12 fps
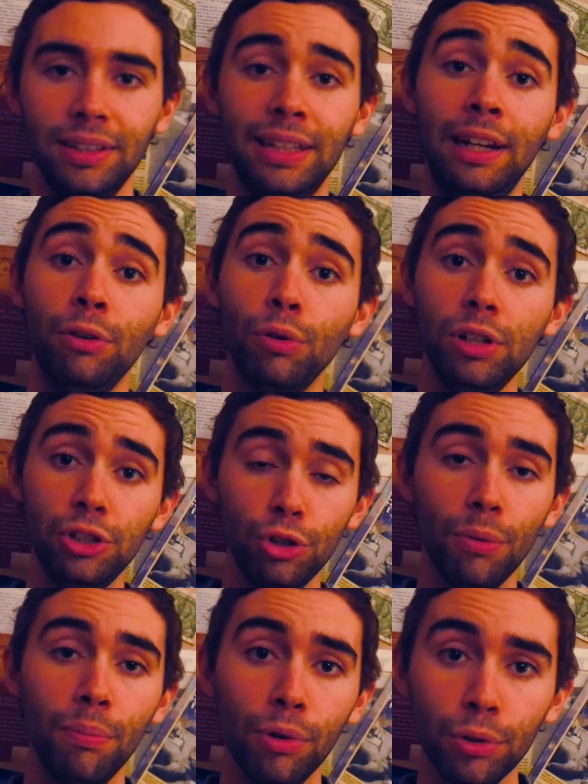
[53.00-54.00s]
Dans les
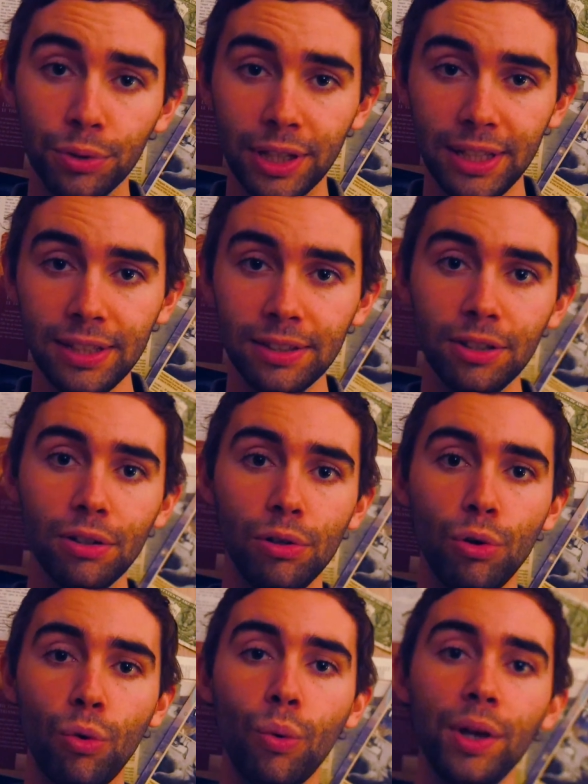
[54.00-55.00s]
religions monothéistes,
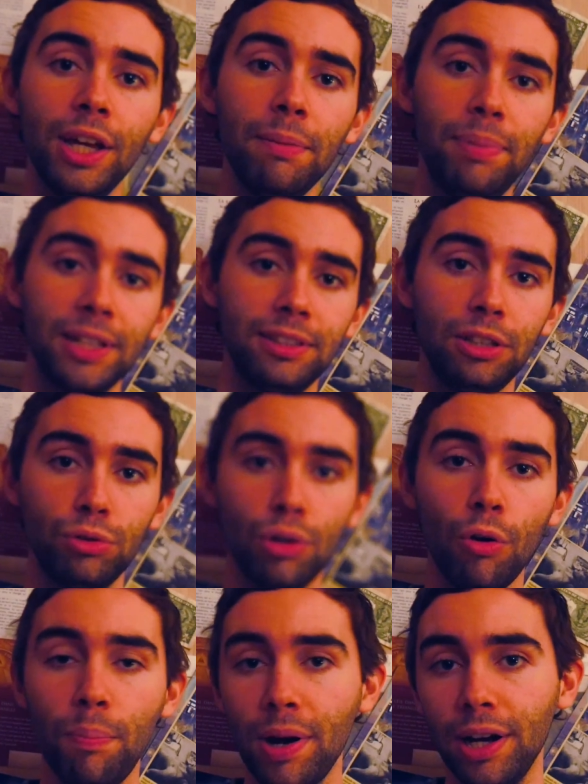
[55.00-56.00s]
le croyant est placé
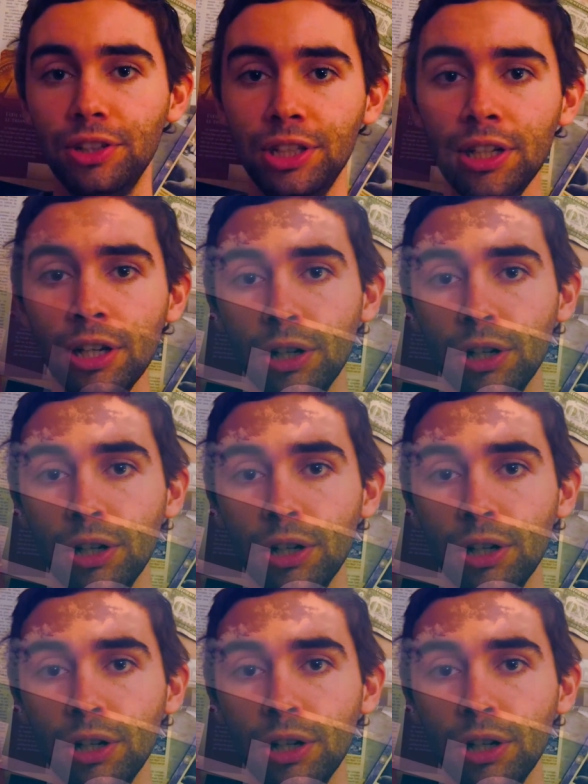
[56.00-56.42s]
soit au paradis,